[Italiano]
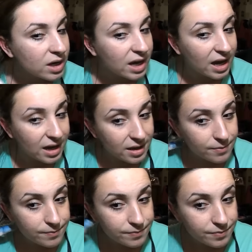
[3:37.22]
ok
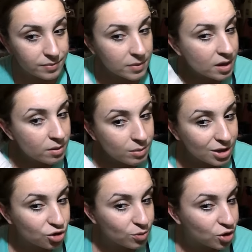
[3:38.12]
più
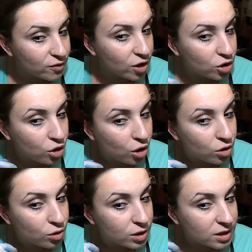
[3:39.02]
altro mi troverò il
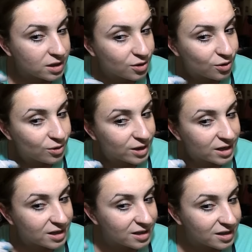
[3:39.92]
collo di
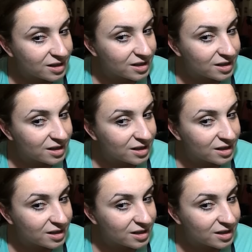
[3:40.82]
colori